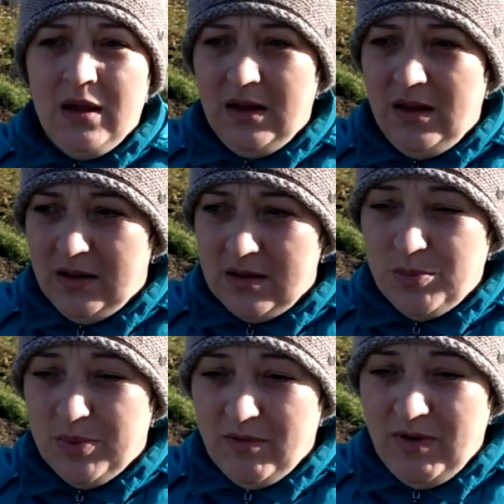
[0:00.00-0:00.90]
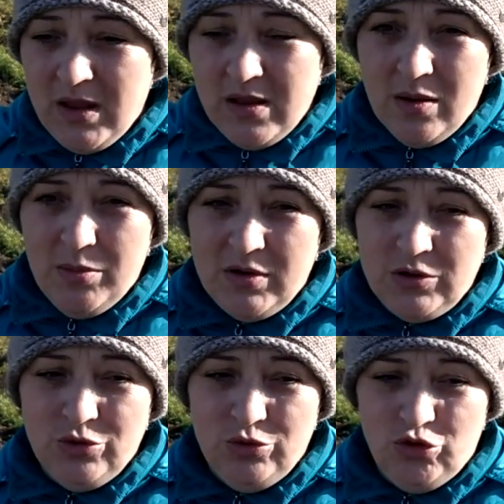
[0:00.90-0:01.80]
или там правление
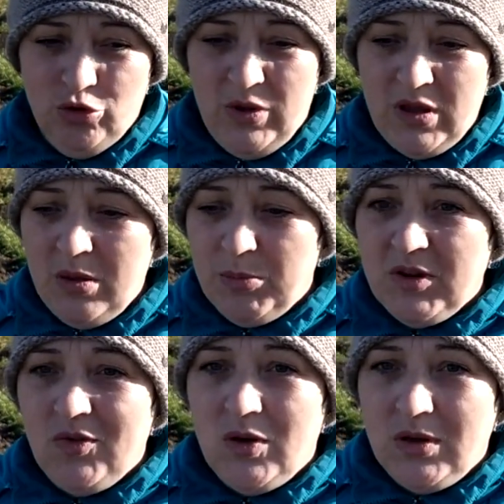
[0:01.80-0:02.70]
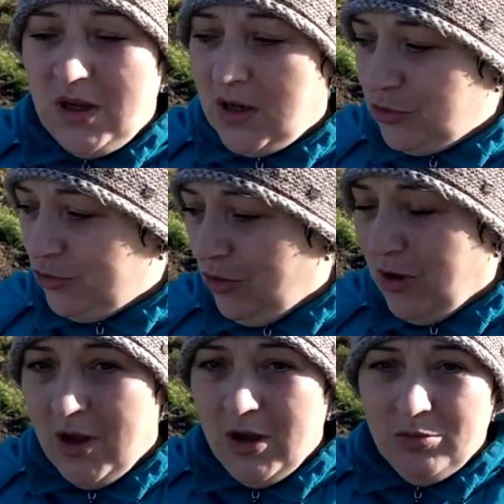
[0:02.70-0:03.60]
обращу, чтобы они подтвердили, что
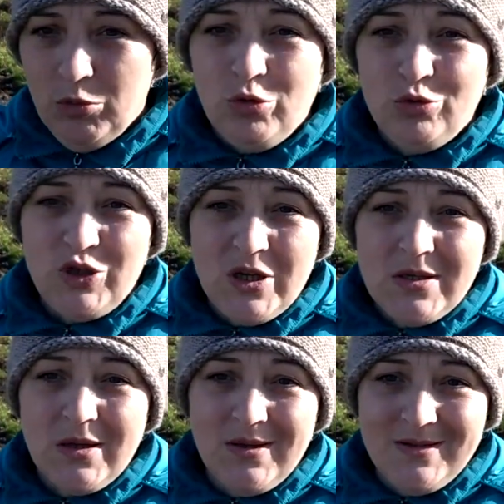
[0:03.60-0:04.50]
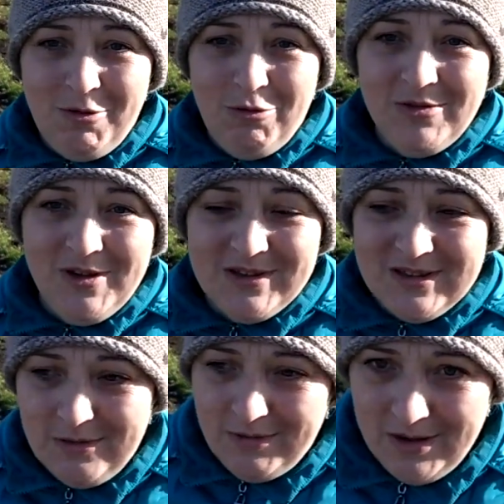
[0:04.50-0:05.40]
мой участок на законных
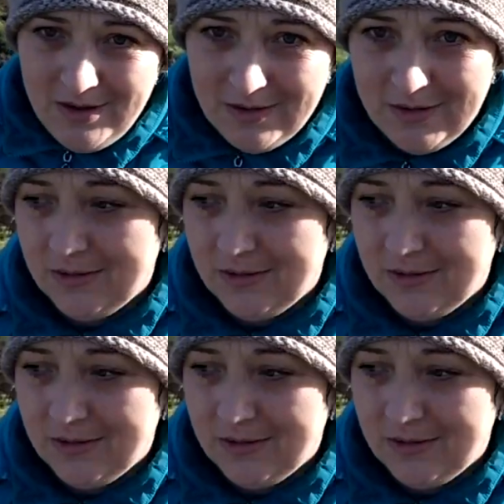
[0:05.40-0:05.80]
основаниях